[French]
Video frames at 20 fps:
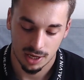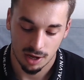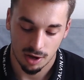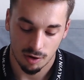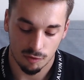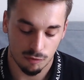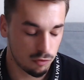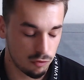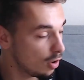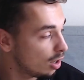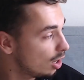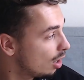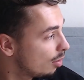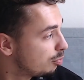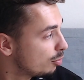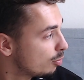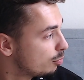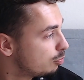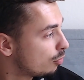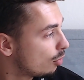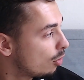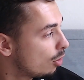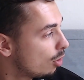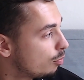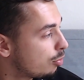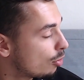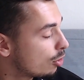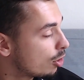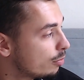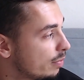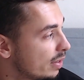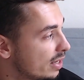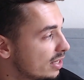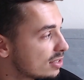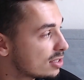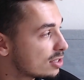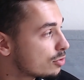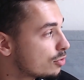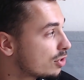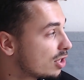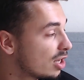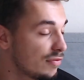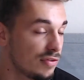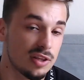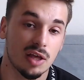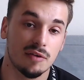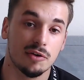Voilà un peu pour, euh, pour Coinbase. Est-ce que Kevin, tu avais